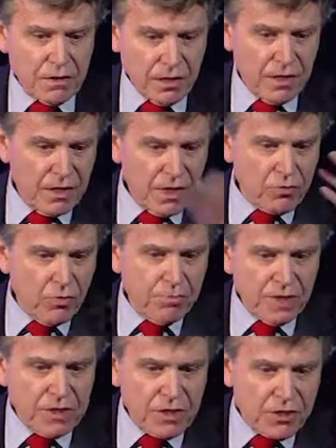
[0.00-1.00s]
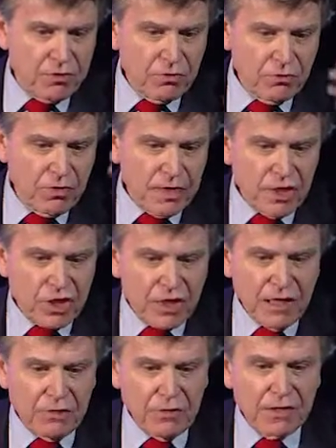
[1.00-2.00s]
dans les compétitions à
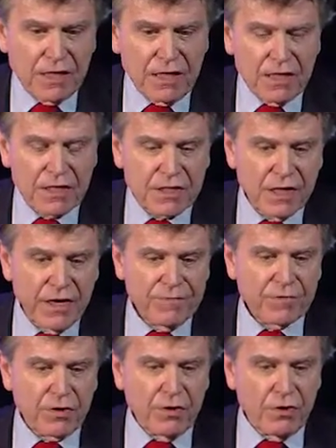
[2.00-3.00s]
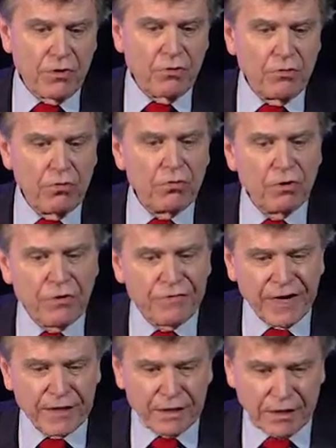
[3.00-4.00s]
l'échelle de 15 ou
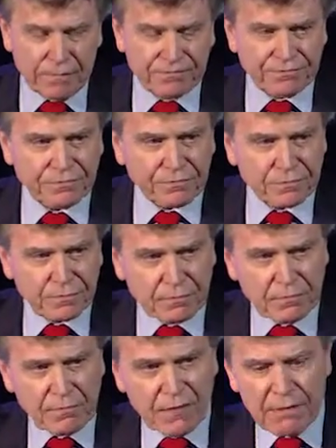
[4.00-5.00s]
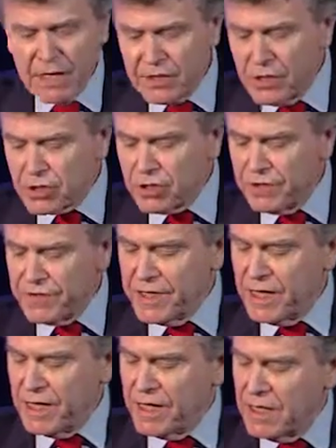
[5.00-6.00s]
20 ans. Maintenant, j'en
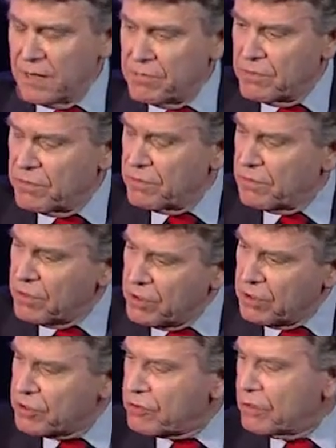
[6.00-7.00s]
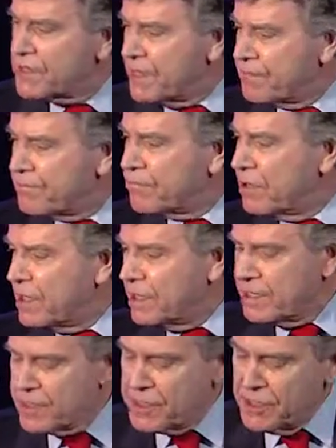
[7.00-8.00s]
viens à mon troisième point,
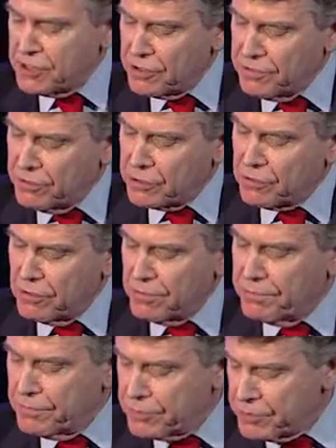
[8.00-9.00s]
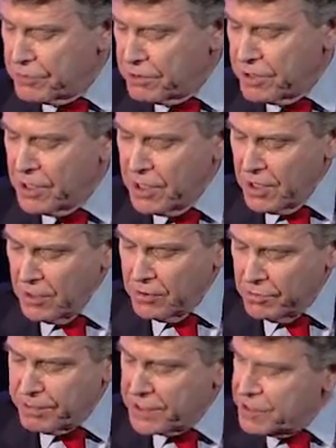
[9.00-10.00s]
et si je ne me trompe, Monsieur
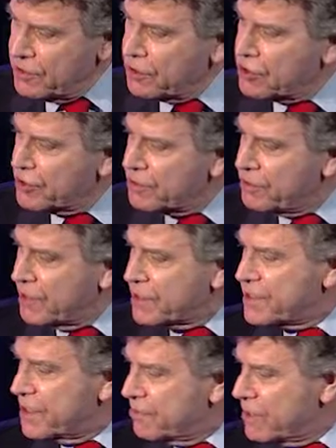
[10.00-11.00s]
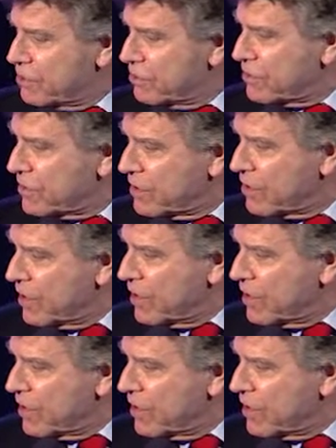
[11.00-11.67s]
le Président, j'en suis à six minutes